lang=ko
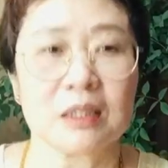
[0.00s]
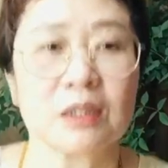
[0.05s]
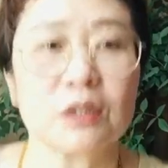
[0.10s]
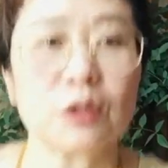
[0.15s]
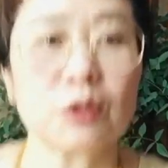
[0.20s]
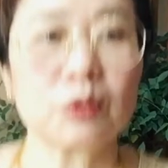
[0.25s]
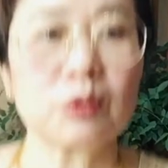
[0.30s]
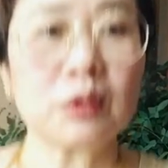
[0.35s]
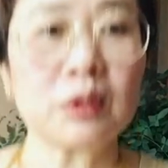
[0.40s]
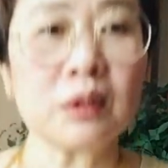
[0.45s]

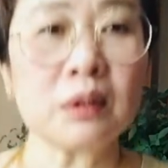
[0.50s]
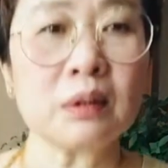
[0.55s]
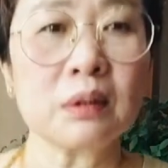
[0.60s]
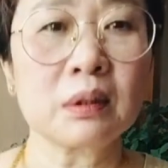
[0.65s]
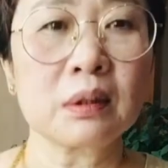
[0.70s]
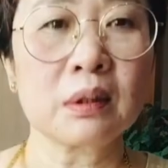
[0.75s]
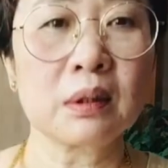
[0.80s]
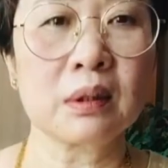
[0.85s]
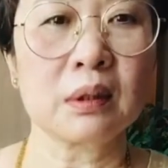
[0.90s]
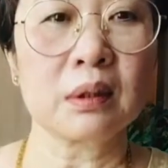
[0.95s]
이것도
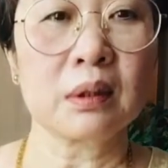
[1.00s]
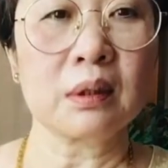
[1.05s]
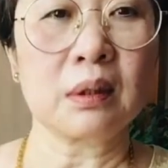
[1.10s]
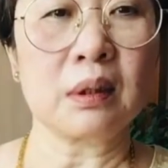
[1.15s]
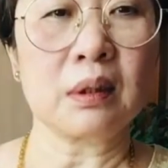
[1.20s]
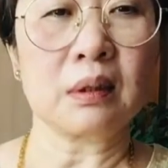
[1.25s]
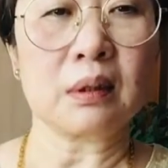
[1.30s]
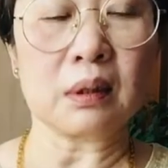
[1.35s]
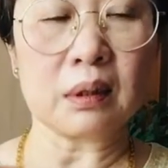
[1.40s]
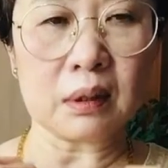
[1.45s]

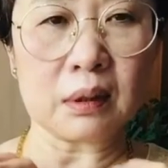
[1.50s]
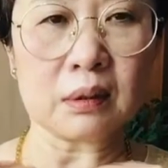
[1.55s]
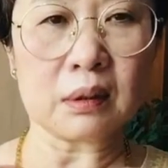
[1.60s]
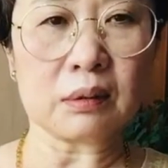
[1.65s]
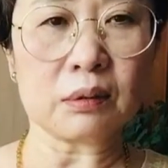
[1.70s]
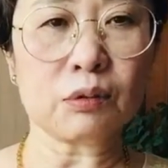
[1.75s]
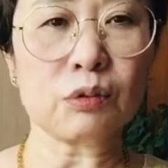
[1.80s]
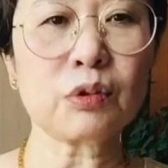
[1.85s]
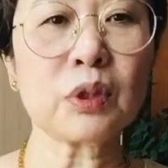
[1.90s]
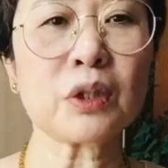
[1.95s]

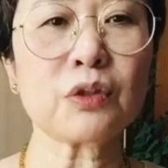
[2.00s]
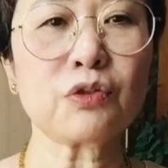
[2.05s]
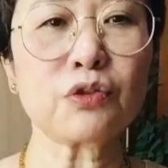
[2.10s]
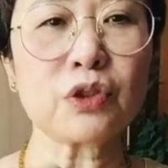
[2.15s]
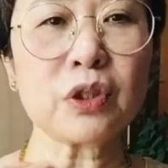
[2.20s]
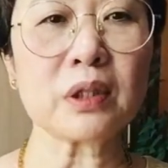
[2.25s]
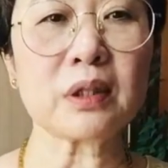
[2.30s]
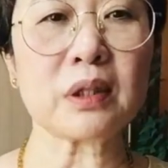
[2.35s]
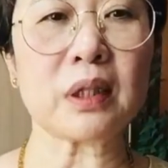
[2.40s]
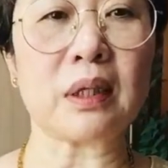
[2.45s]
누가
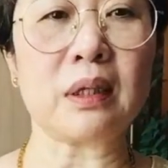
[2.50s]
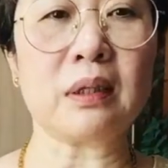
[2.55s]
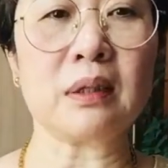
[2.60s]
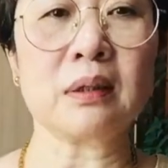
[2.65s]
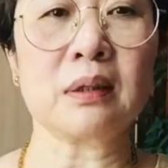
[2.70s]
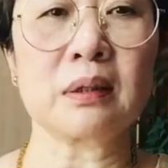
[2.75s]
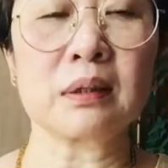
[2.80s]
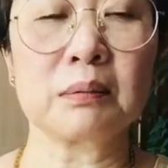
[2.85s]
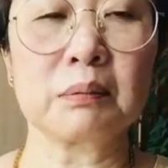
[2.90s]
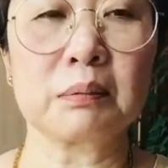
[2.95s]
주셨어요
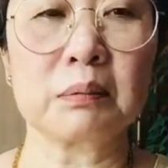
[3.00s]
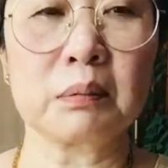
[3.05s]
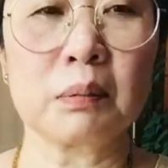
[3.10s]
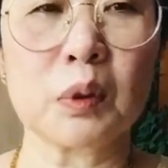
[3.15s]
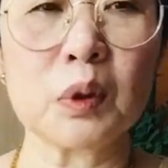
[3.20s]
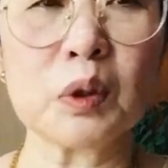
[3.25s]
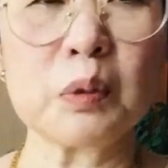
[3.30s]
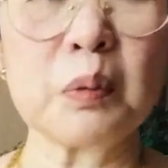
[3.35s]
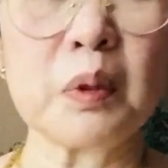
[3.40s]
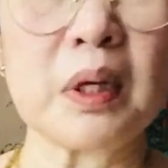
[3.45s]

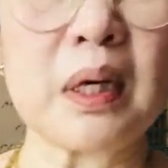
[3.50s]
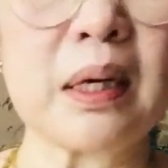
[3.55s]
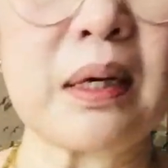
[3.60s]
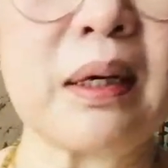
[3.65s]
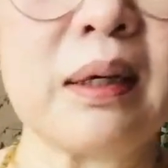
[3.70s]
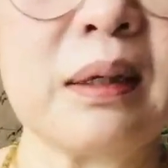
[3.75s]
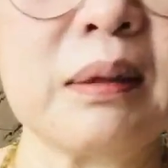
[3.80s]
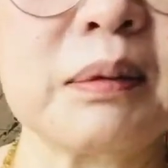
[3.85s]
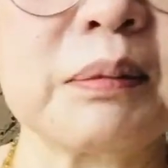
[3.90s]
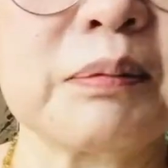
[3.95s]
뭔지
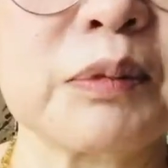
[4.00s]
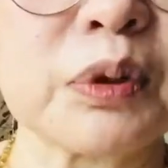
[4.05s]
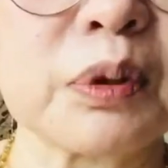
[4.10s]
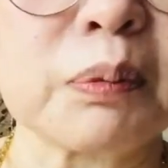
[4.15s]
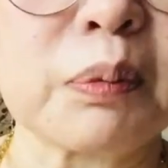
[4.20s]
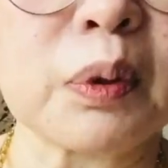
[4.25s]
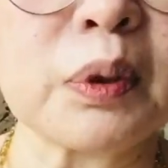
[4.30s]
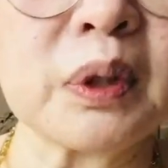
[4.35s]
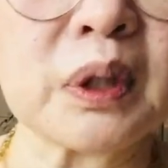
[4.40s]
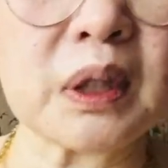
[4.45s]
몰라요 무슨
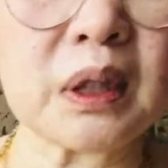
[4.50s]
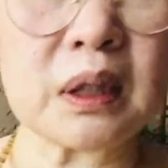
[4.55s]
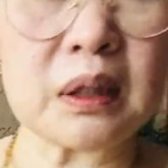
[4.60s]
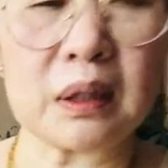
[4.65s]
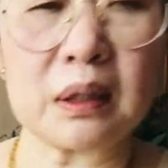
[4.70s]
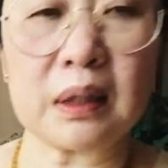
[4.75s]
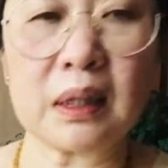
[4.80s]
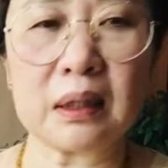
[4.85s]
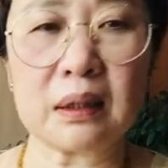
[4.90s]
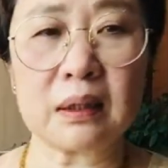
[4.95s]
뭔지
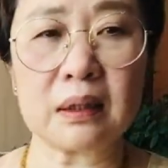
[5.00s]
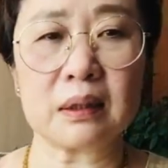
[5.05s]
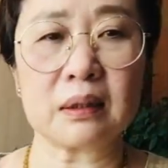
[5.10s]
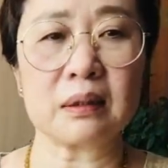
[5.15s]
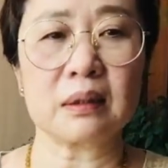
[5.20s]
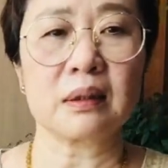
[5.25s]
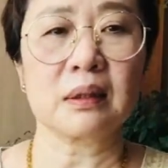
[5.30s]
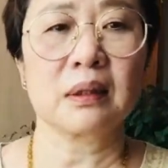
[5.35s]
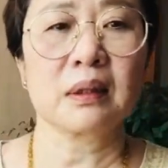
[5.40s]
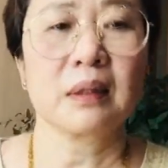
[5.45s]

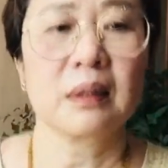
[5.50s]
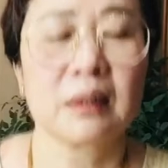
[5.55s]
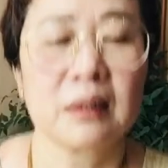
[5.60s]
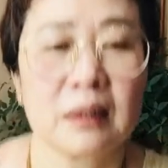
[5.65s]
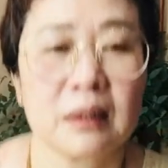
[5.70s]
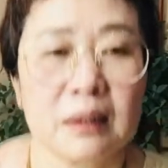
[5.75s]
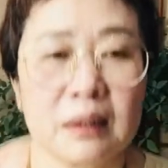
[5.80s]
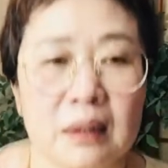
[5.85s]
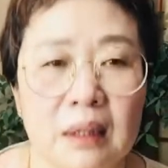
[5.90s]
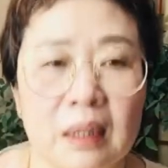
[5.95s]
하여튼
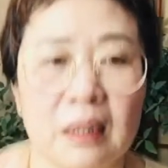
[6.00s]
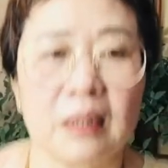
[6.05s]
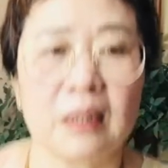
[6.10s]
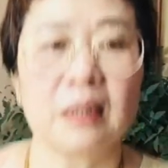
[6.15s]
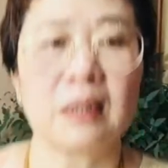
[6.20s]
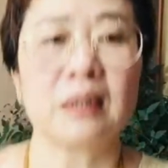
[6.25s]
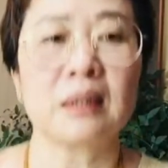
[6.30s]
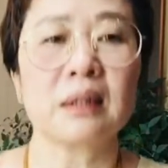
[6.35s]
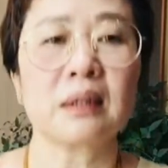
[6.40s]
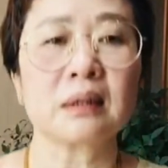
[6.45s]

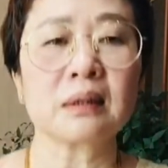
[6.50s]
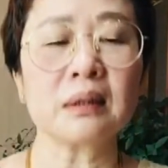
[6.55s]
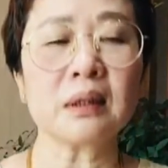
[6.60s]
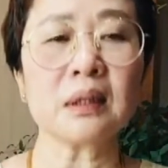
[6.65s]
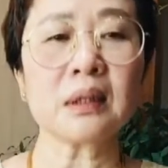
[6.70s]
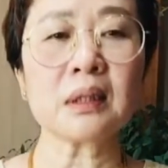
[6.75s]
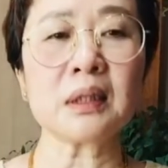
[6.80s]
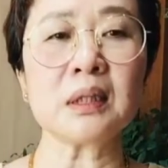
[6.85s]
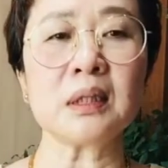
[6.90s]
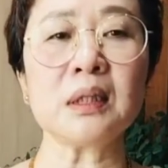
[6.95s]
어 근데
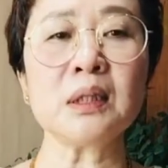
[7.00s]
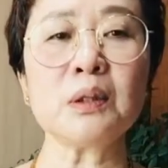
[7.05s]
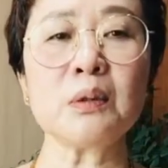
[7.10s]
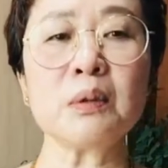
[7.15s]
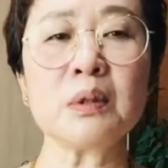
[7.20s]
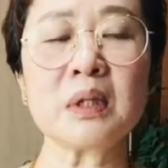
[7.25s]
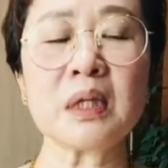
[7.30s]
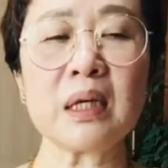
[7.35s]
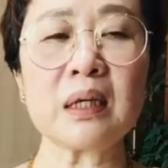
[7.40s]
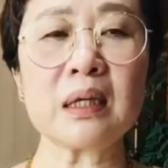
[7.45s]
이게 인도
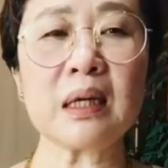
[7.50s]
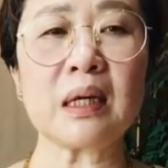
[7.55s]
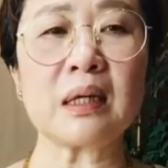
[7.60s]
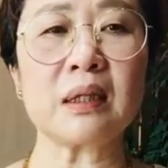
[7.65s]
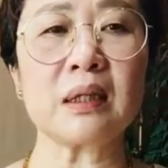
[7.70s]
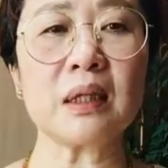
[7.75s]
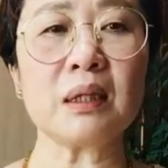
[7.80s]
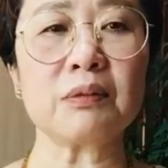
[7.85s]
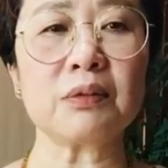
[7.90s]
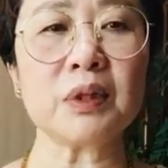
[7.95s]
의상이
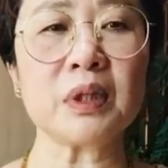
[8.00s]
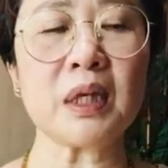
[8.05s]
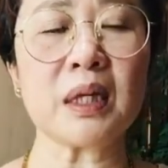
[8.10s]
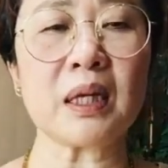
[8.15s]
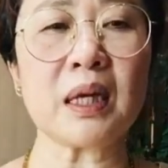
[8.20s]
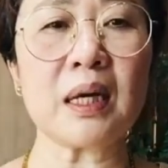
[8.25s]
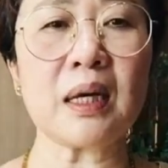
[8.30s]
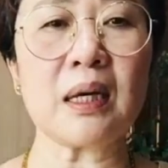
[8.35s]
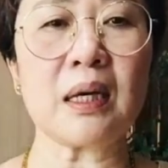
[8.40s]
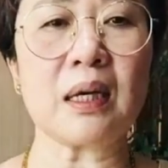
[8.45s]
아니라
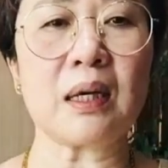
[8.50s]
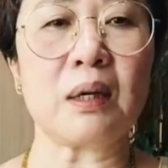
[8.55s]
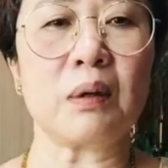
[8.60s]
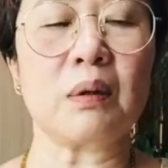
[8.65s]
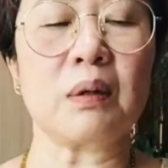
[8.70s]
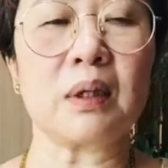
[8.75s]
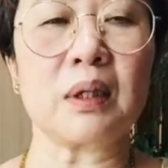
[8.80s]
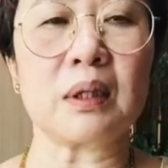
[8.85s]
우리나라에서